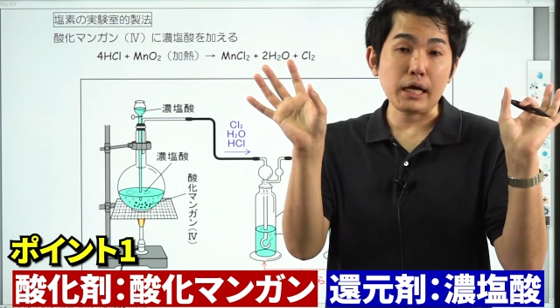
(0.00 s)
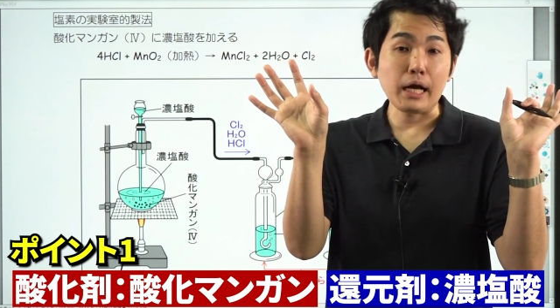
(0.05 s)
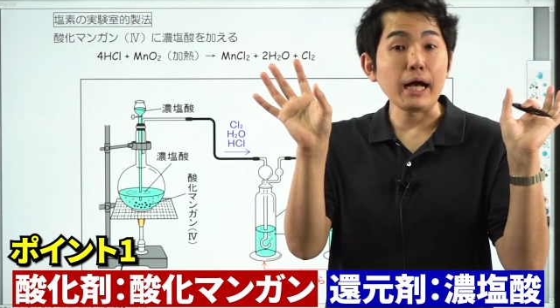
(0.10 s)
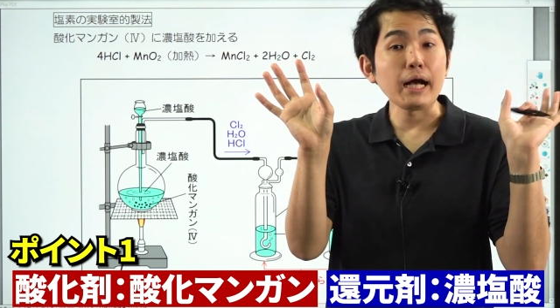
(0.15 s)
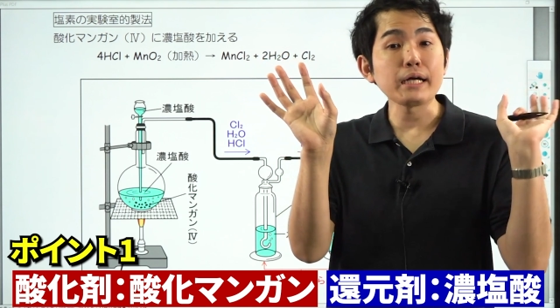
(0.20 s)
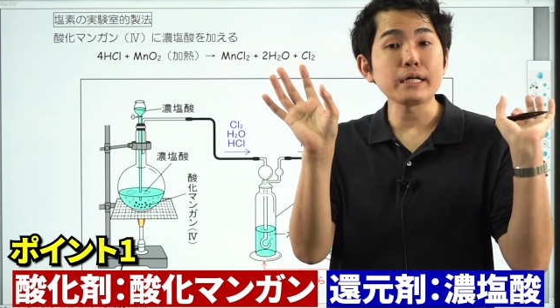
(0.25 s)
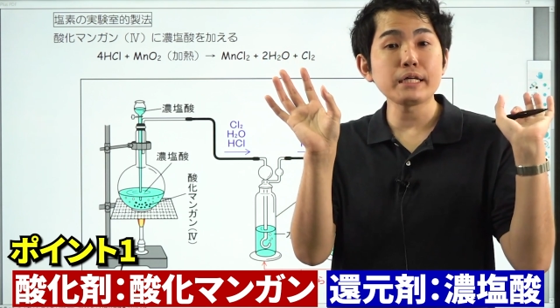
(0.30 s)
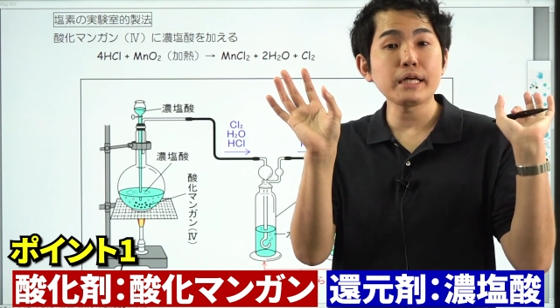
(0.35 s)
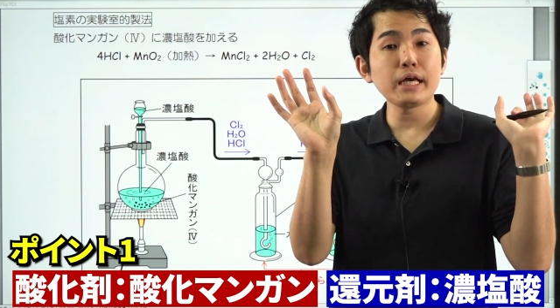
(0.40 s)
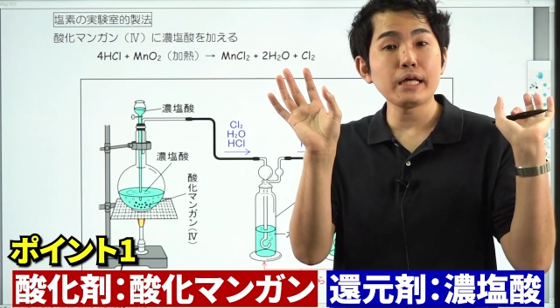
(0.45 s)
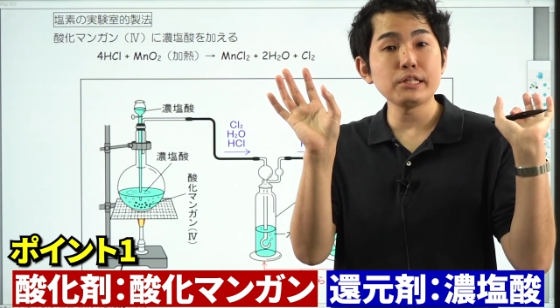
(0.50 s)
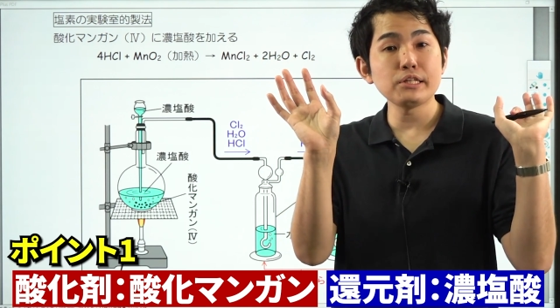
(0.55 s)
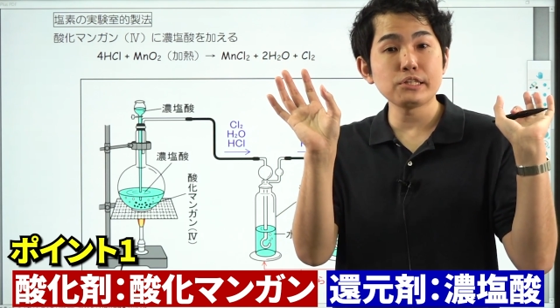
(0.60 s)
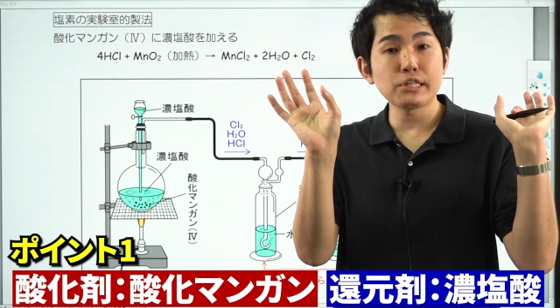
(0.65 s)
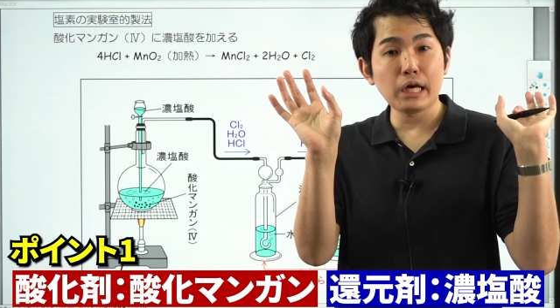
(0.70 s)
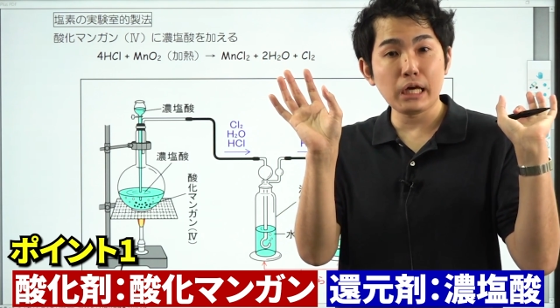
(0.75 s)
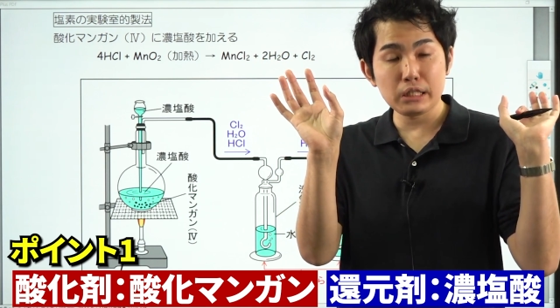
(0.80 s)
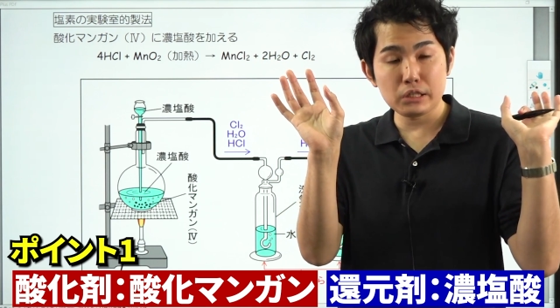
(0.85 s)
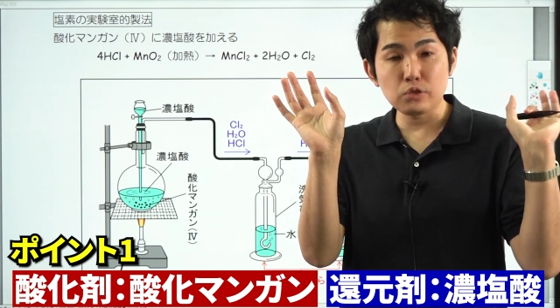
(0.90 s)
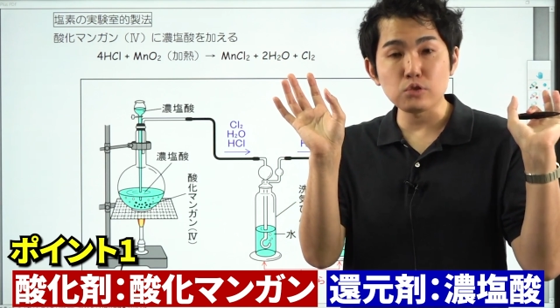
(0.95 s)
還元
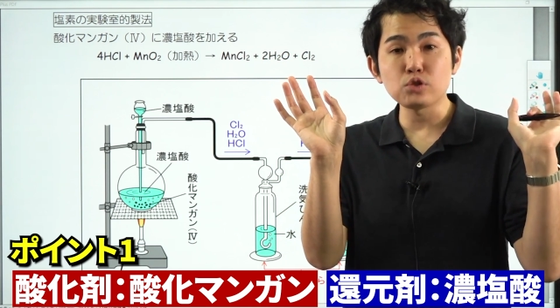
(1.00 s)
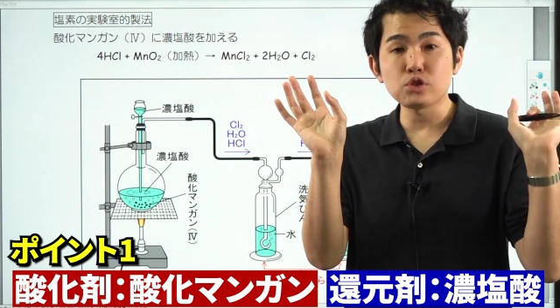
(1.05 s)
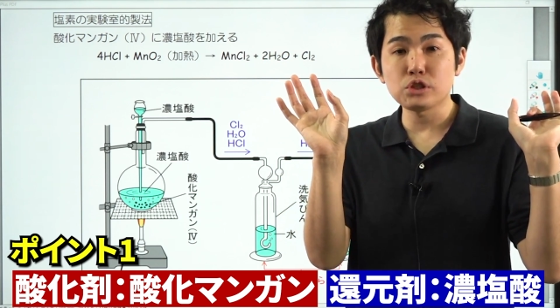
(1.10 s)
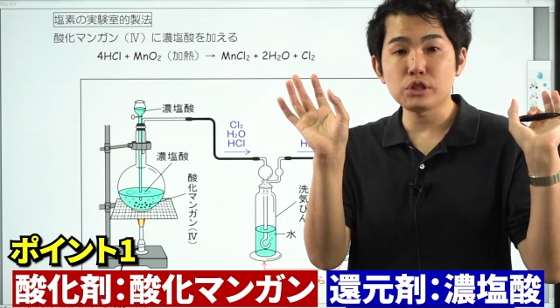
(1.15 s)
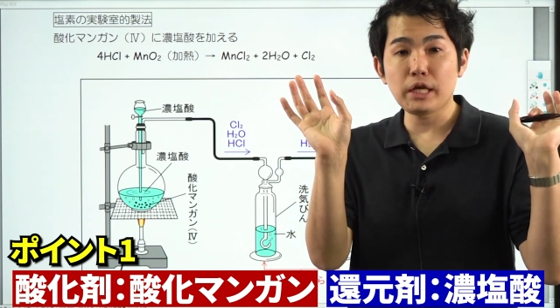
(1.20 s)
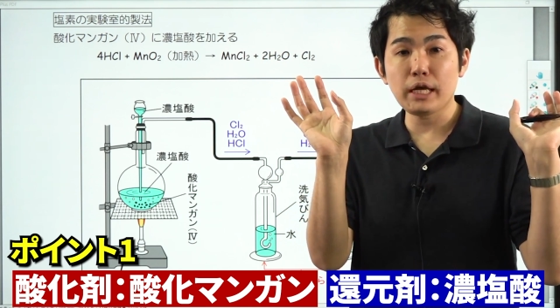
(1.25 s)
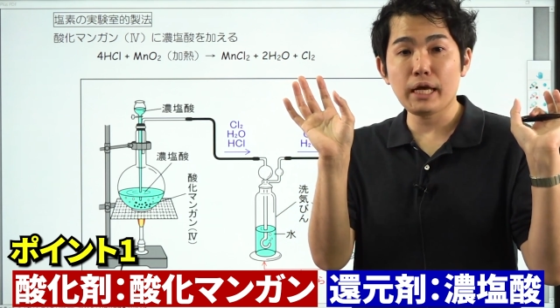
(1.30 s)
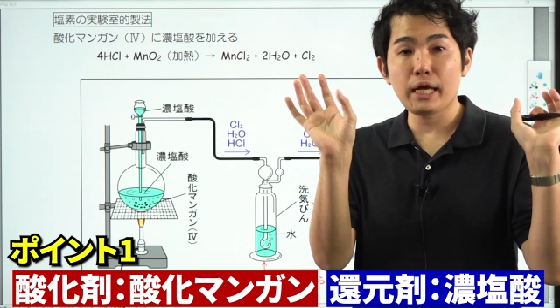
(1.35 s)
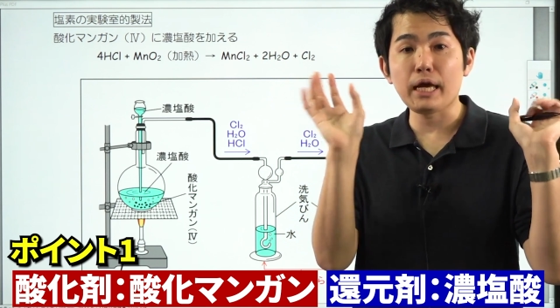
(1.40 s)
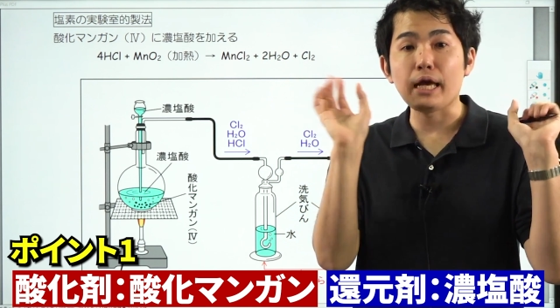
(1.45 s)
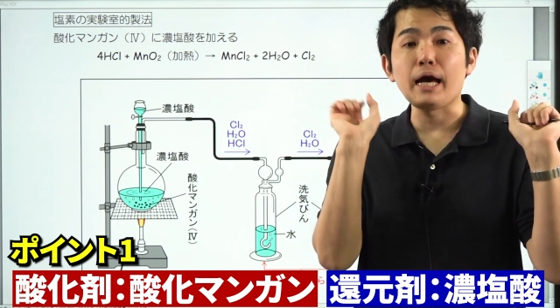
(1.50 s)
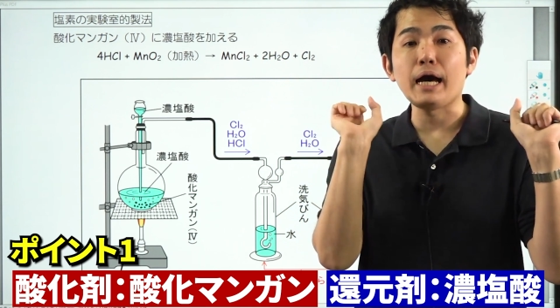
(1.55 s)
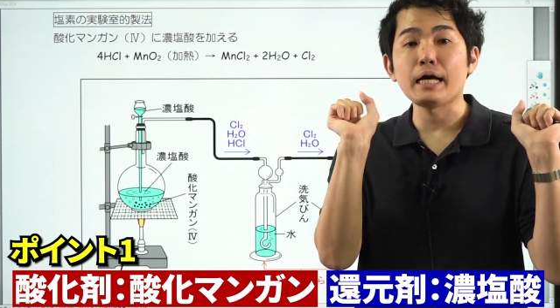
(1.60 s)
剤として